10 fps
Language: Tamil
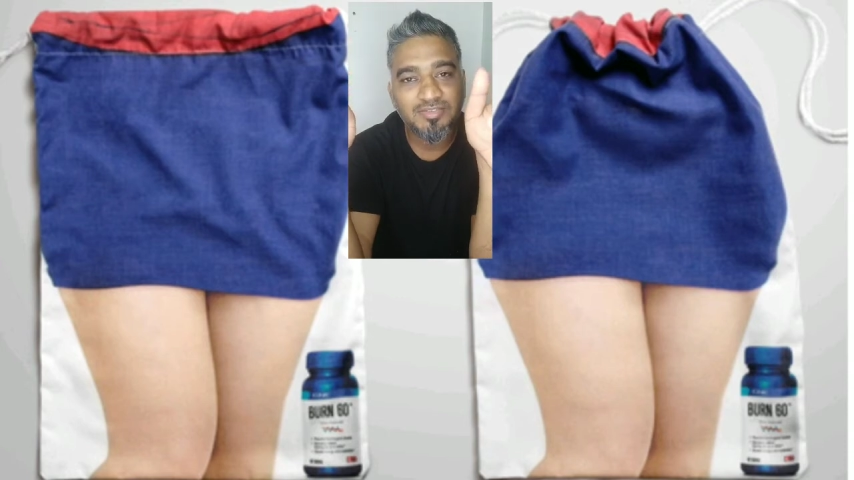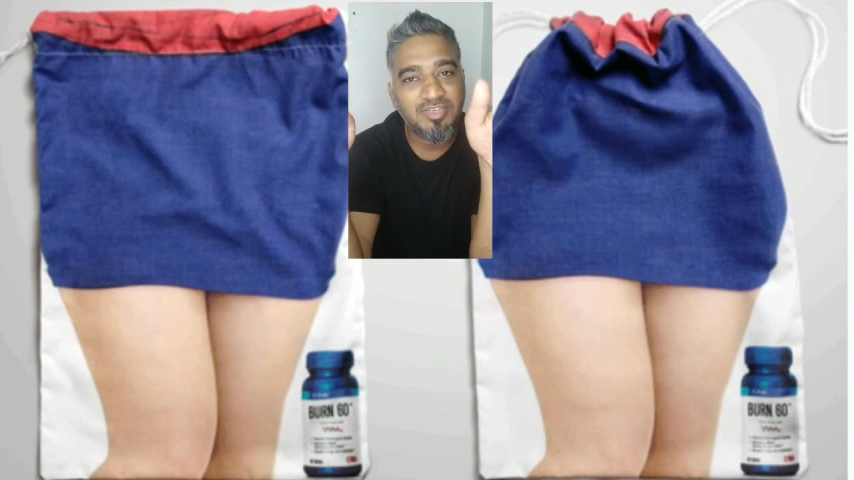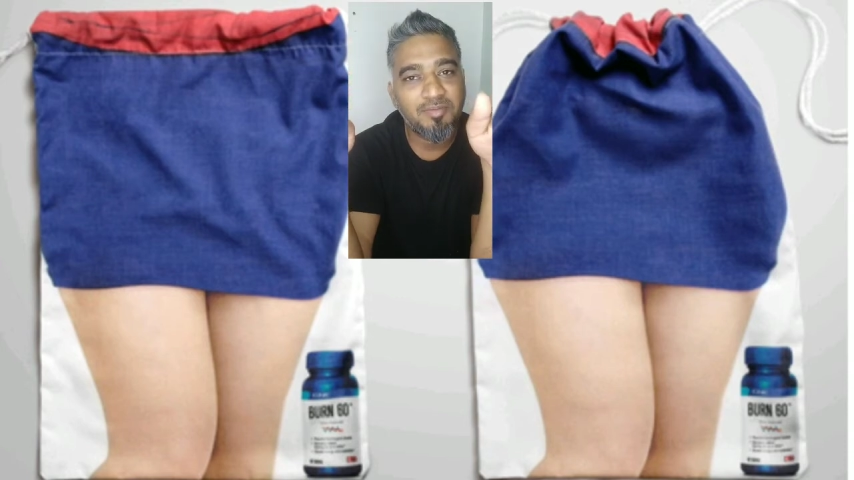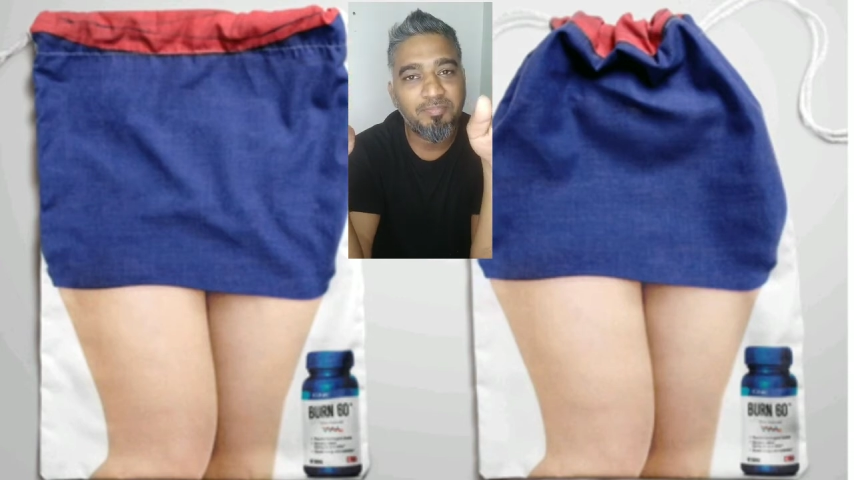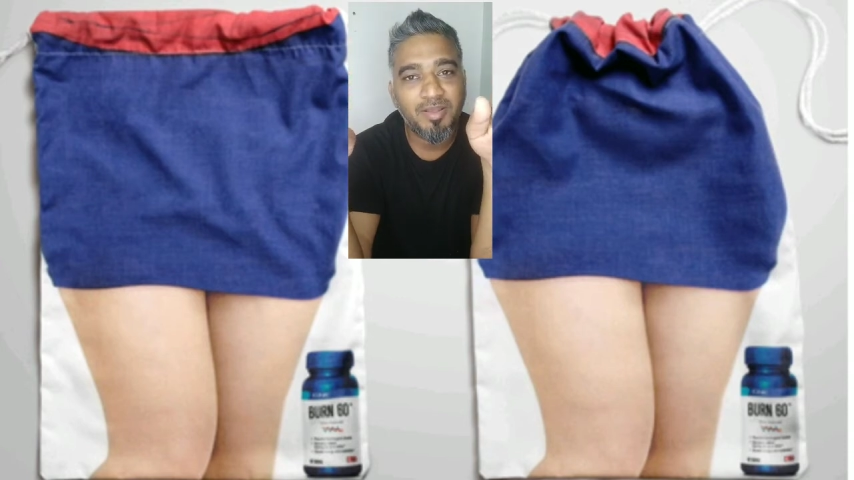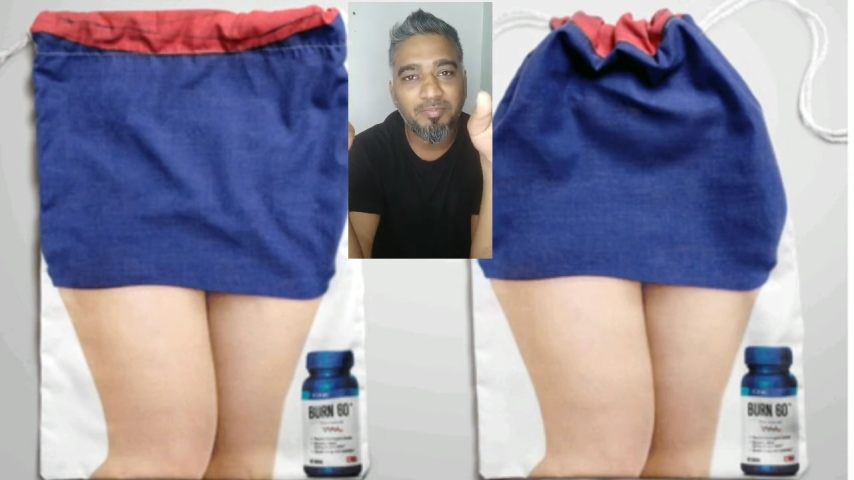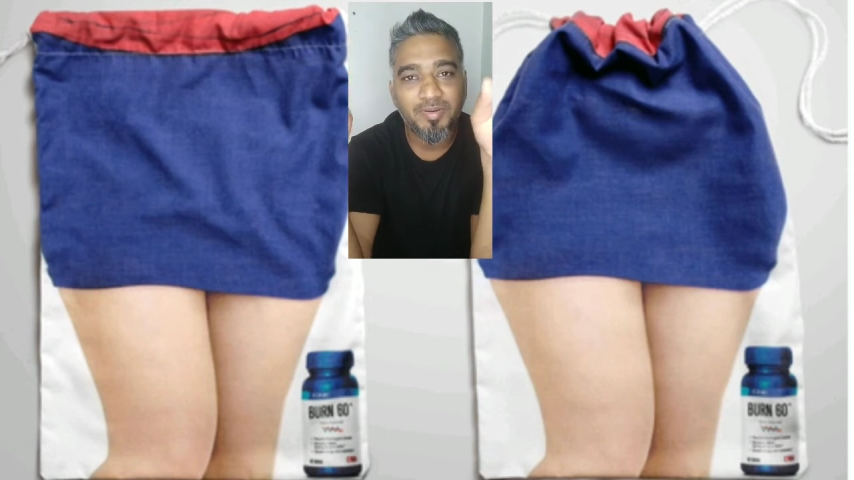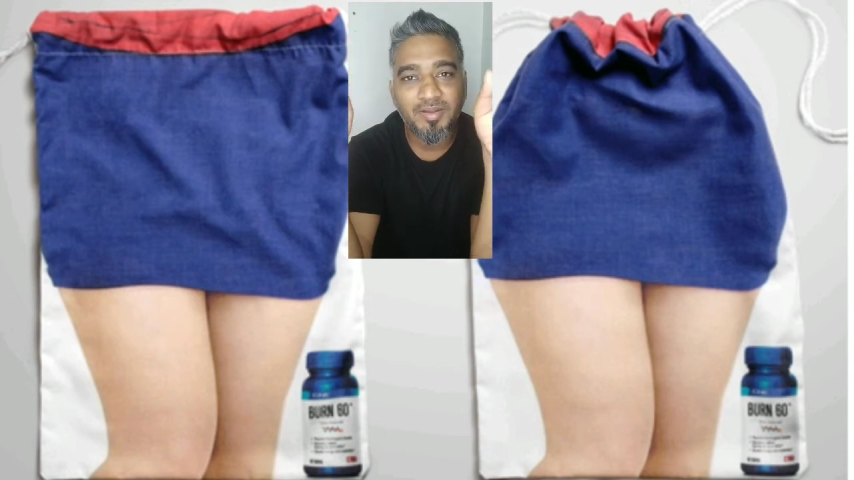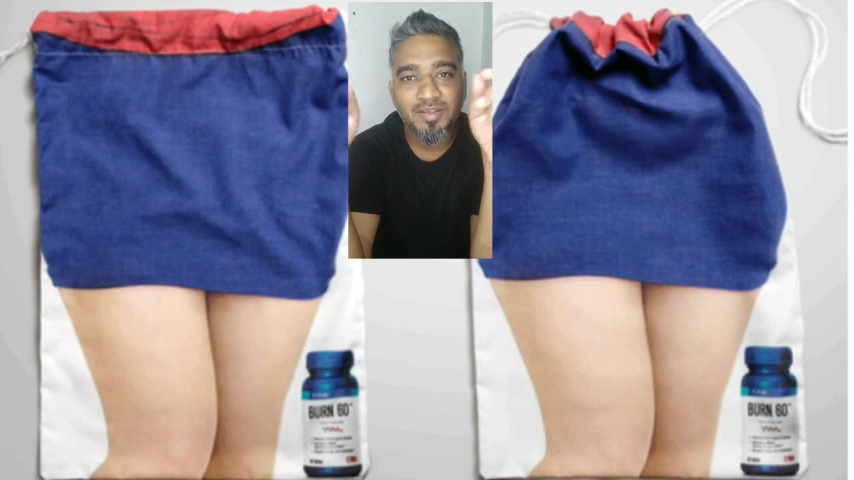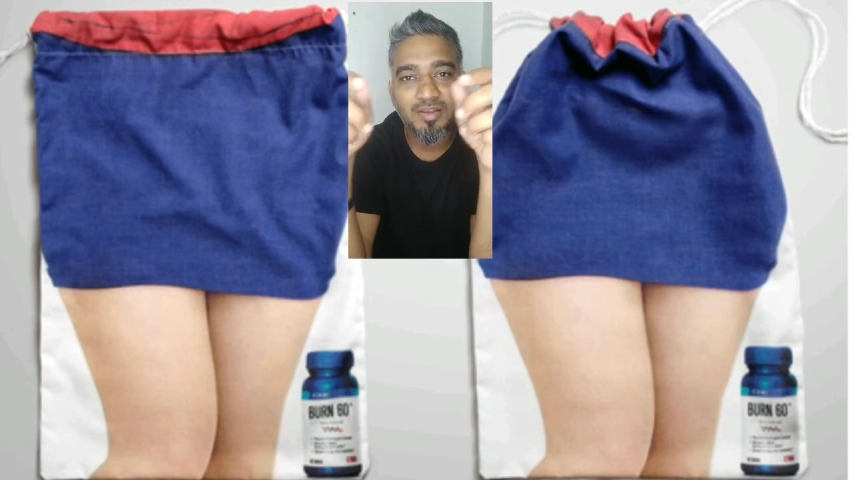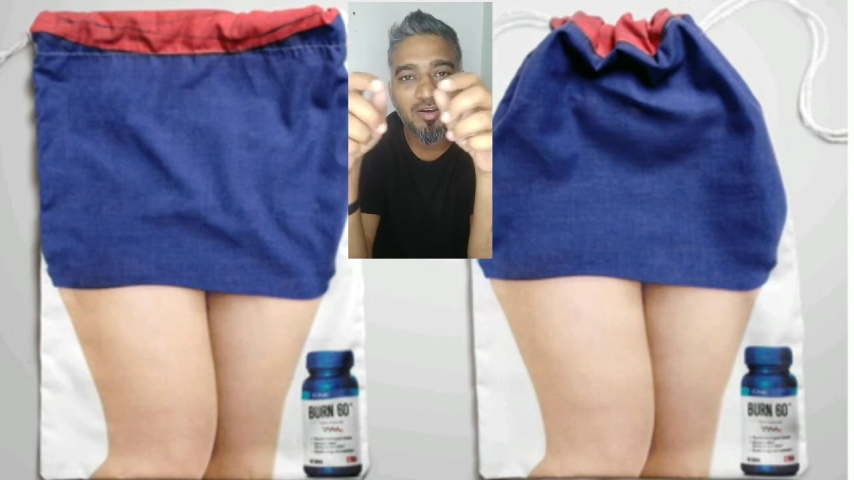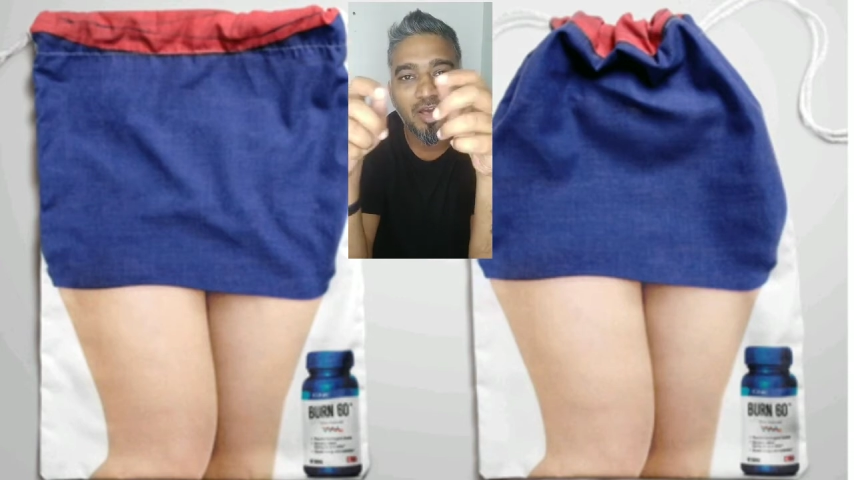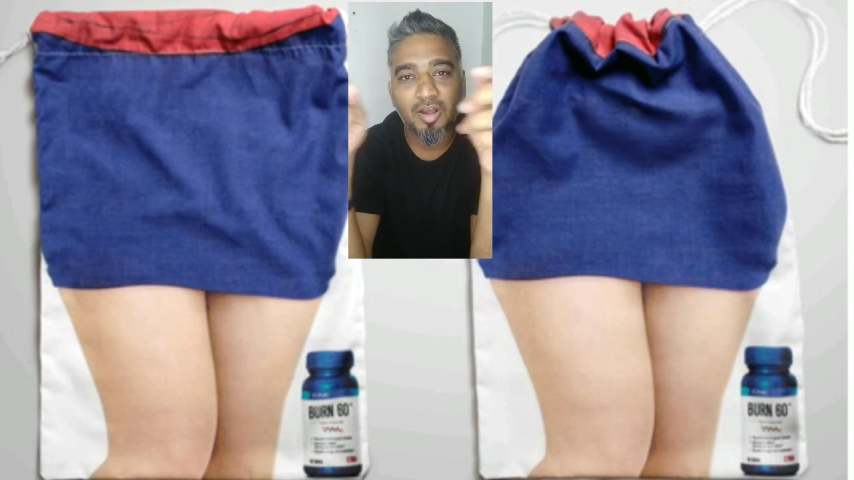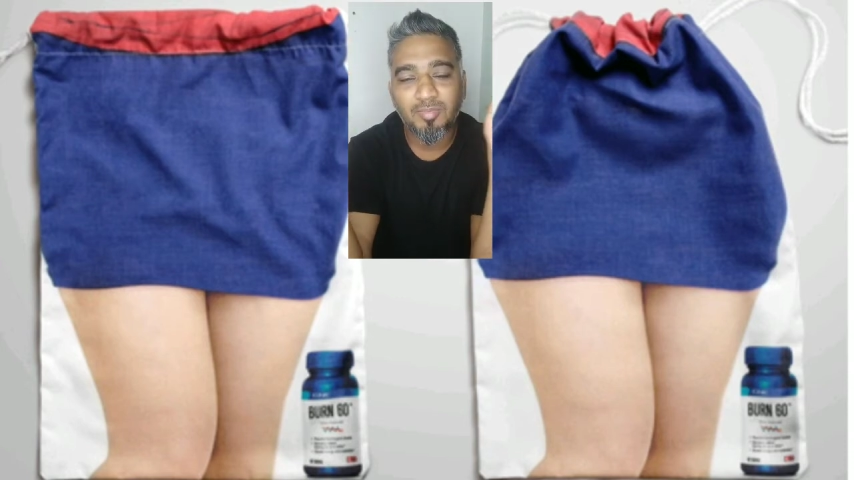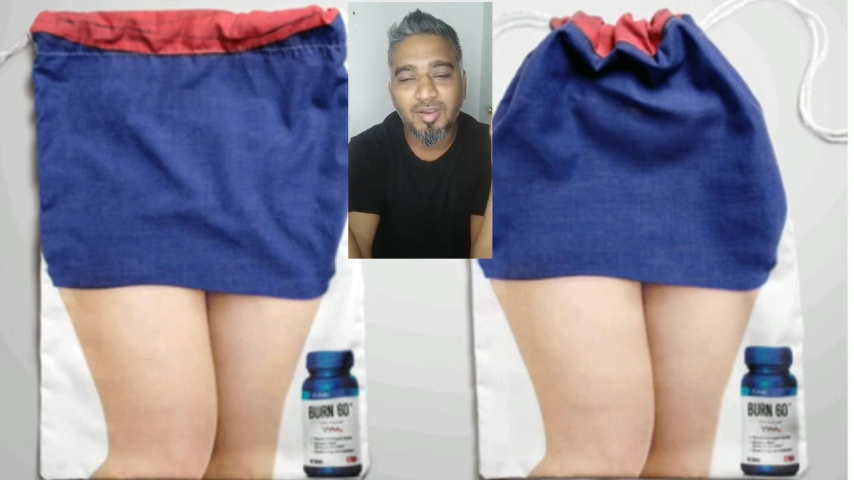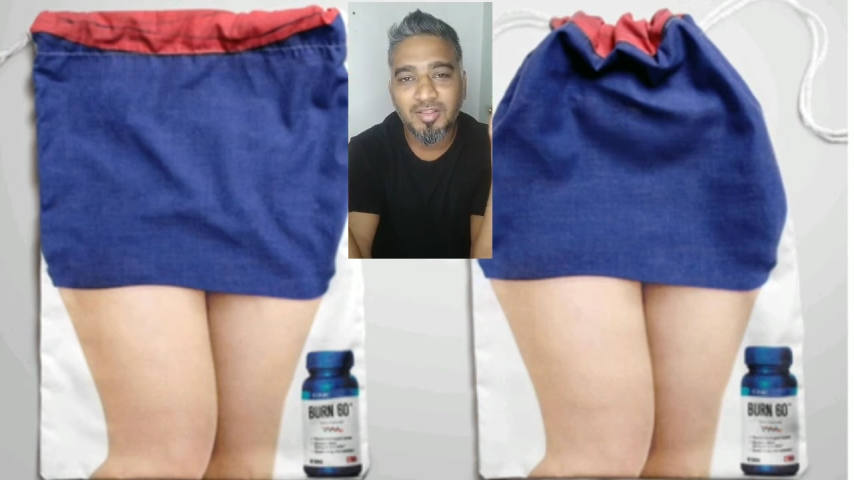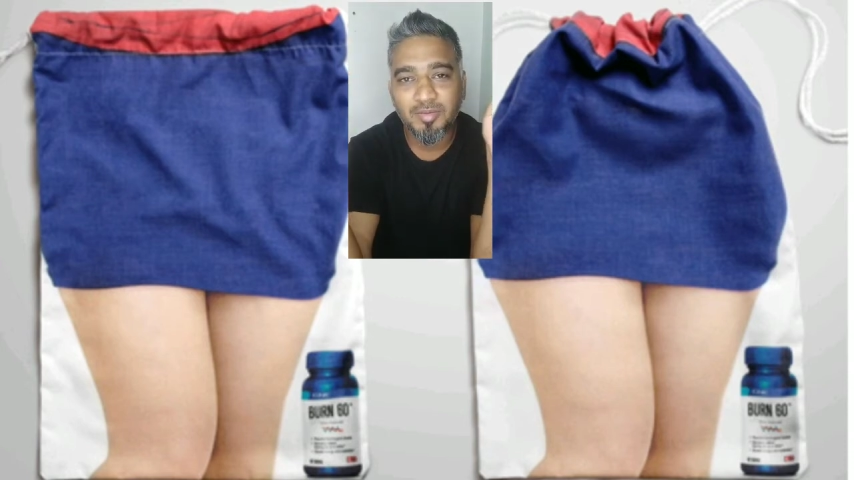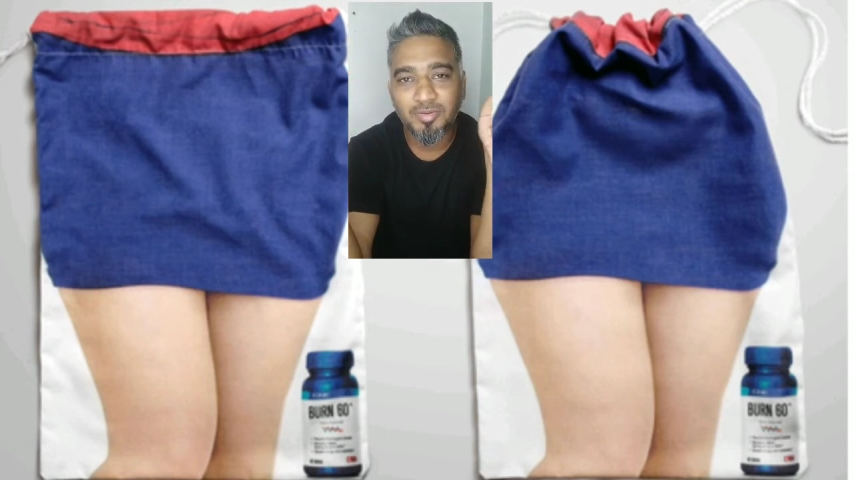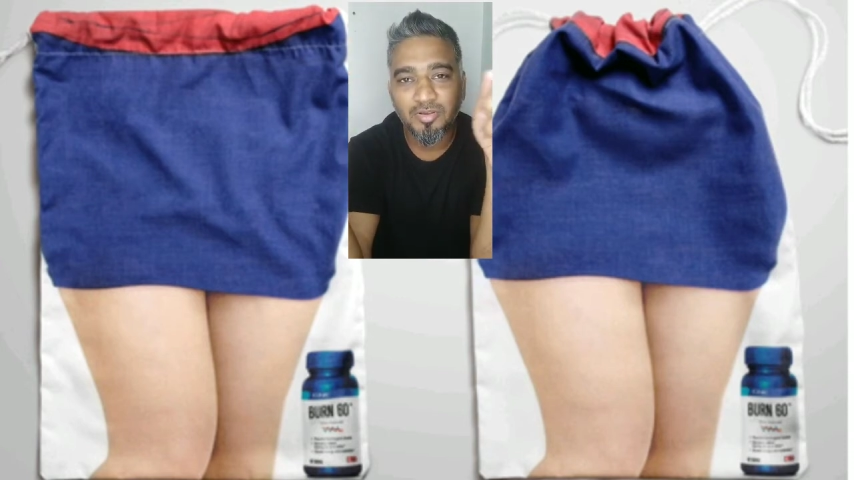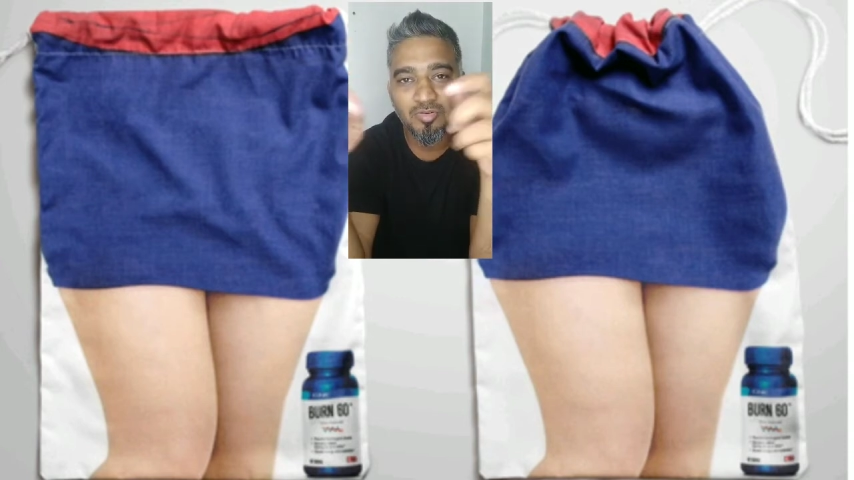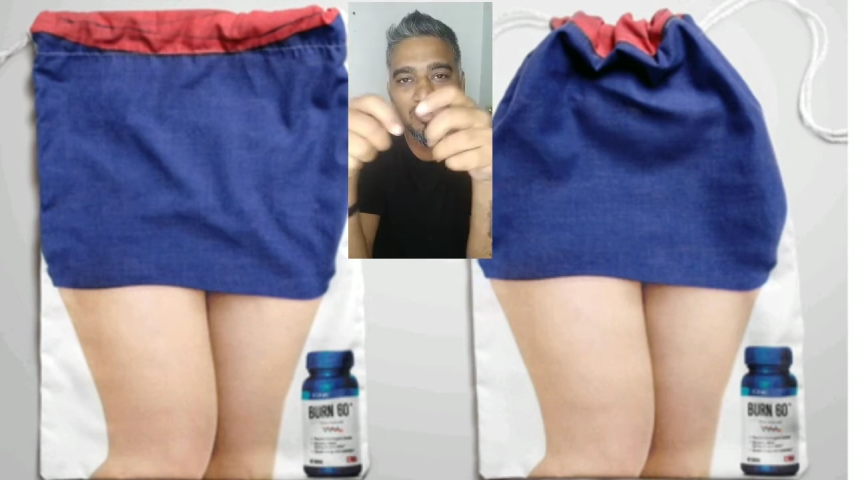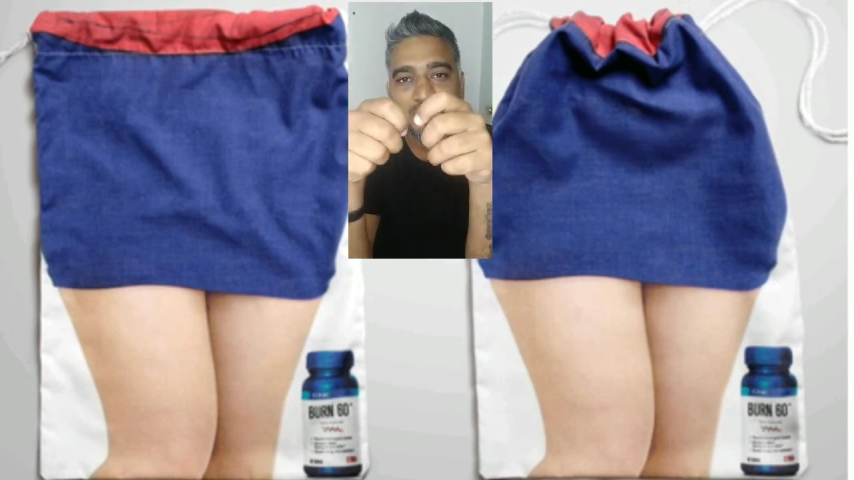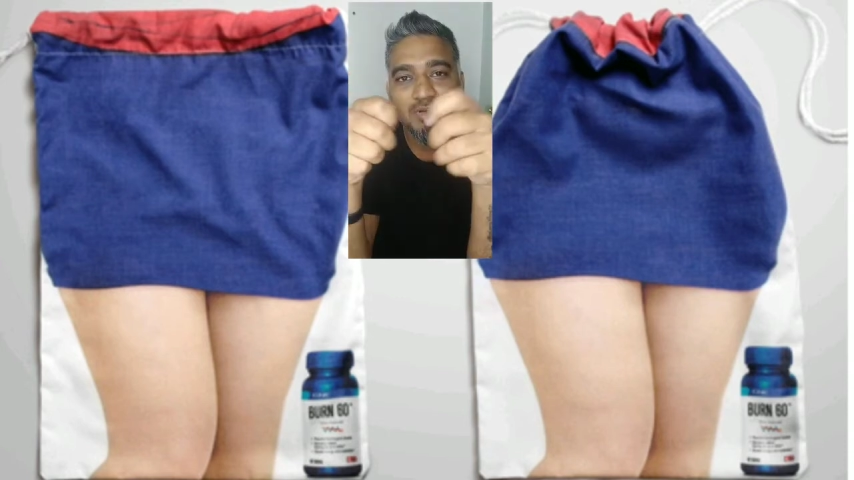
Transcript: ஷேப் மாதிரி பண்ணிட்டு நார்மலாக இருந்து அப்படி இருக்கும்